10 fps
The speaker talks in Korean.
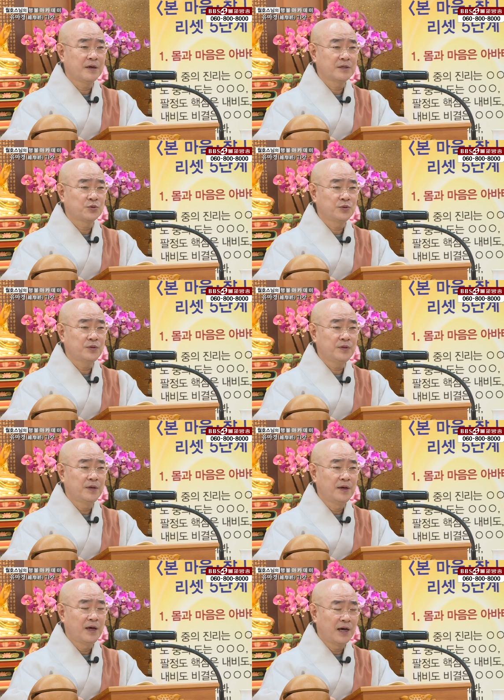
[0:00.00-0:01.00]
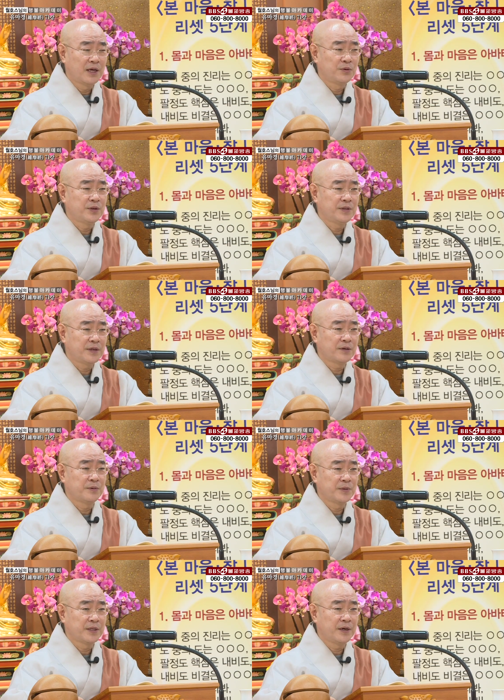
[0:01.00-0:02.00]
해가지고는 안 된다는
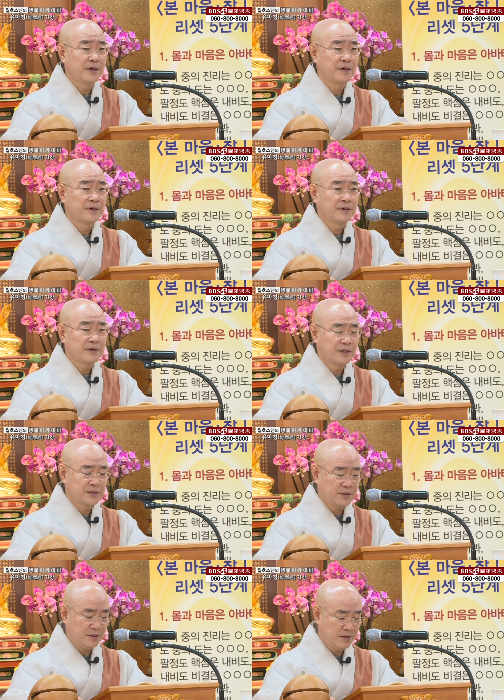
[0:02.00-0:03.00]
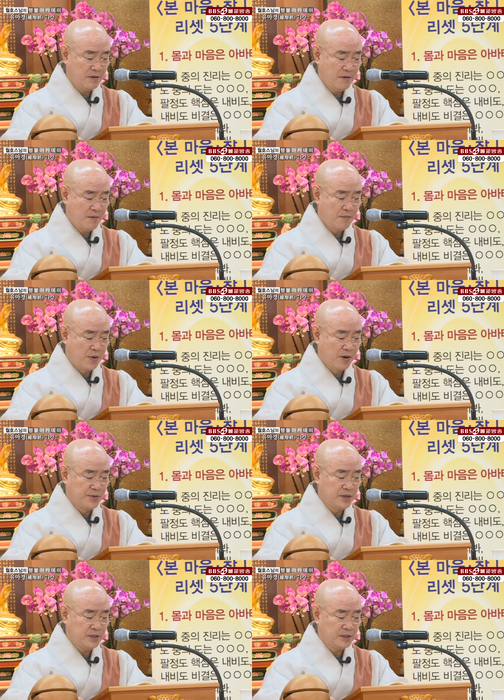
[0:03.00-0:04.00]
겁니다. 그래서
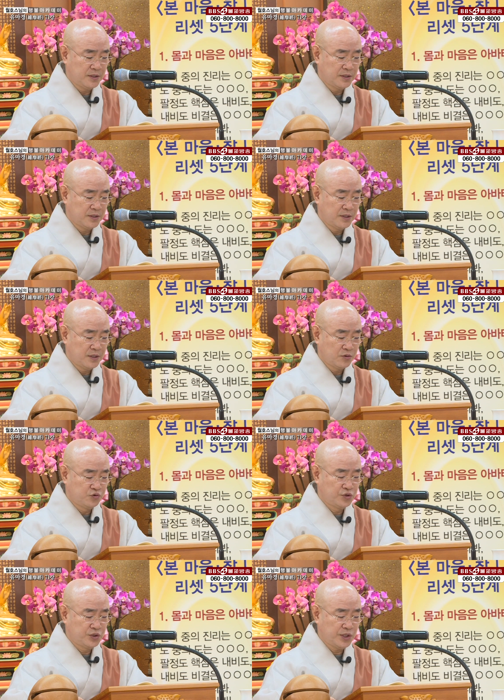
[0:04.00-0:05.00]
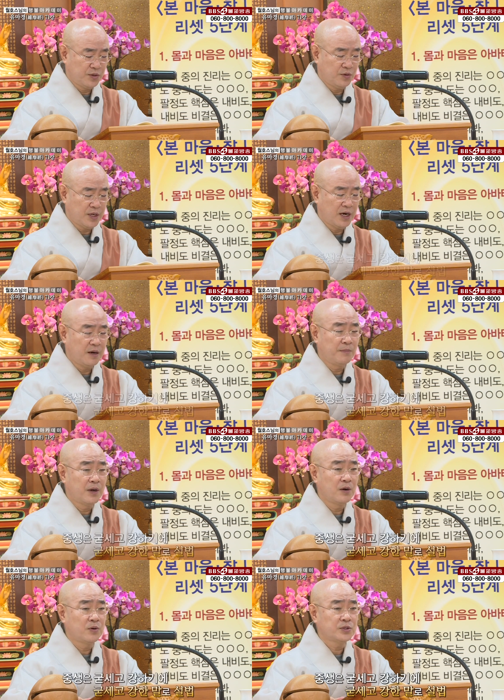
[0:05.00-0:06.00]
법을 굳세고 강한
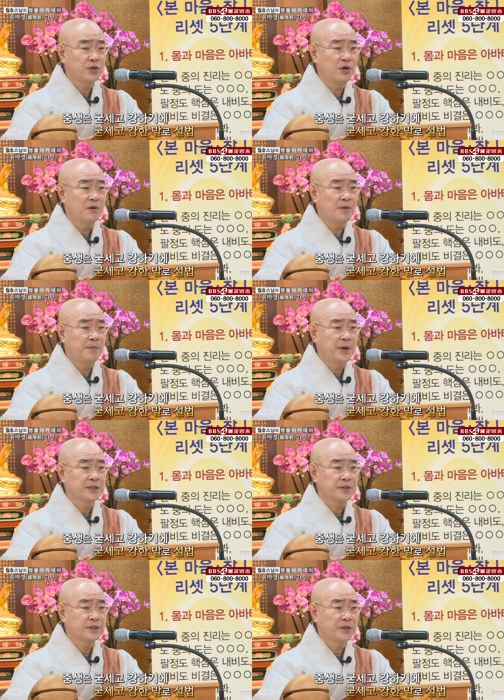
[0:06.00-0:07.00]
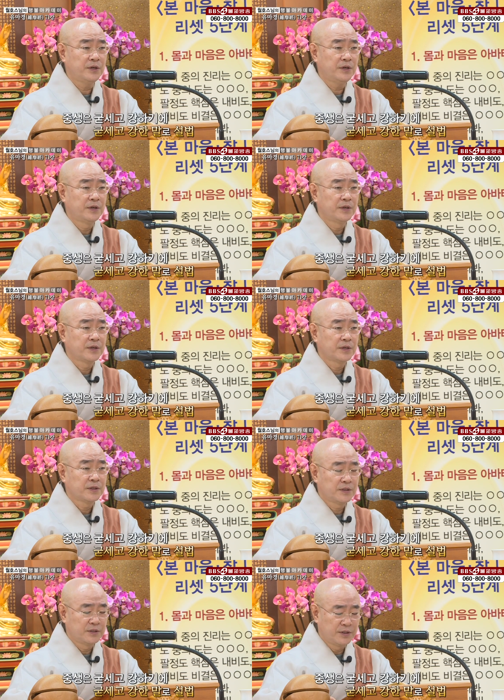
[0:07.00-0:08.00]
말로 설법하셔서
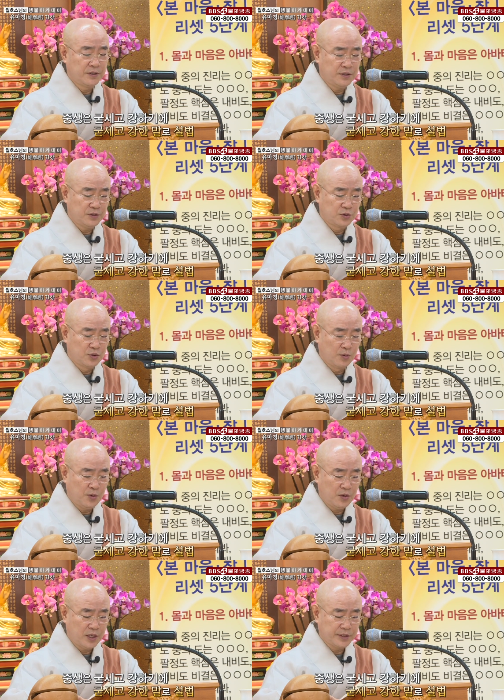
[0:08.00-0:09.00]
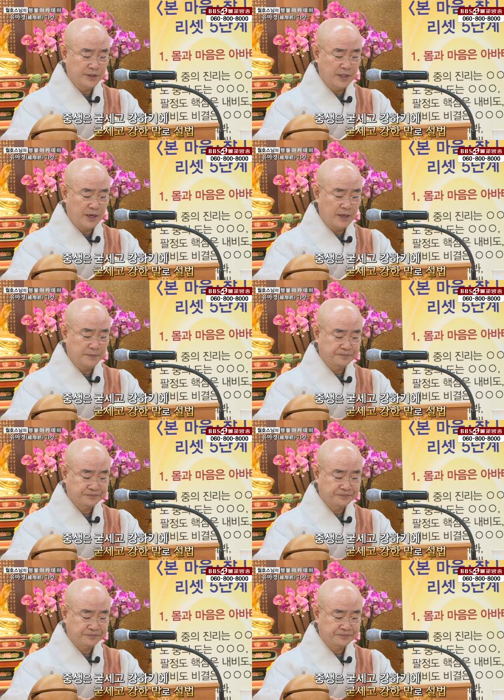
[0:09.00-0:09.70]
그들을 조복하신다.